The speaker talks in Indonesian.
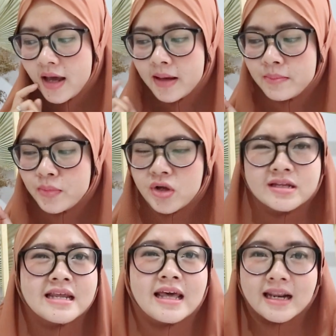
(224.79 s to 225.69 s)

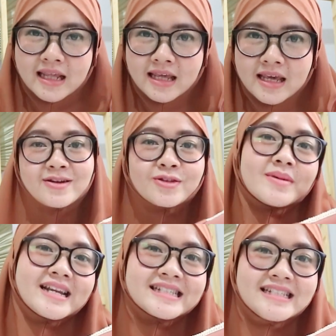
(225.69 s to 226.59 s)
embroidery dan untuk
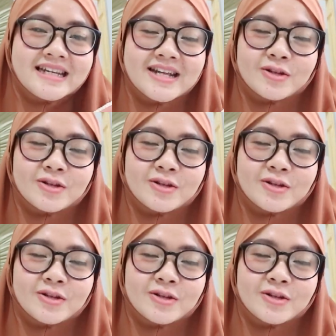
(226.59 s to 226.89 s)
bahannya sendiri